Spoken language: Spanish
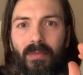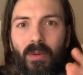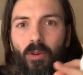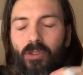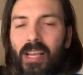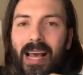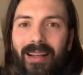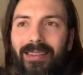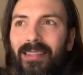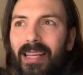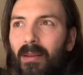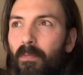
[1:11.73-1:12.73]
o sea,
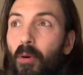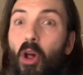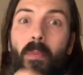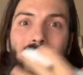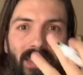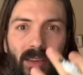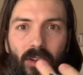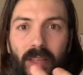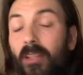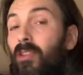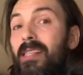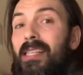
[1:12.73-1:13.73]
del promedio, de
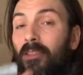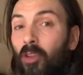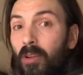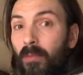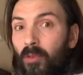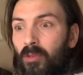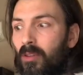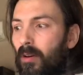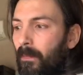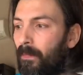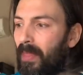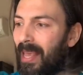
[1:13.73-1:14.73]
donde está todo el
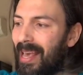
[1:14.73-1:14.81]
mundo,